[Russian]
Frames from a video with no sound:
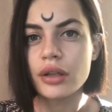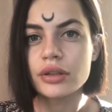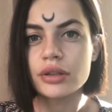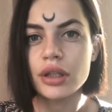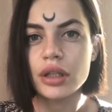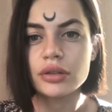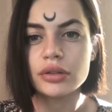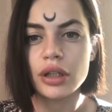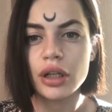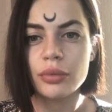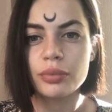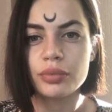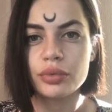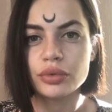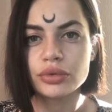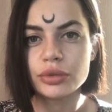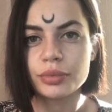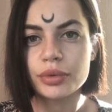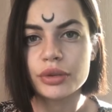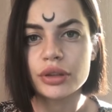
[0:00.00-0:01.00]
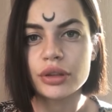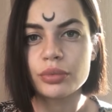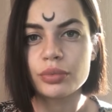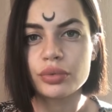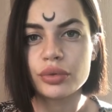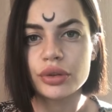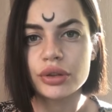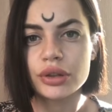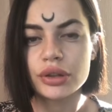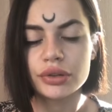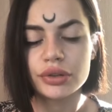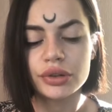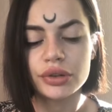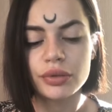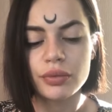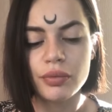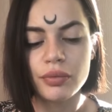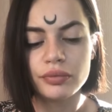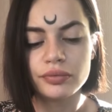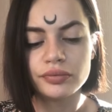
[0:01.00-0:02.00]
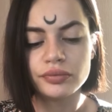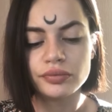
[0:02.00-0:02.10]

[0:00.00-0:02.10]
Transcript: Одела, а было, позаботилась.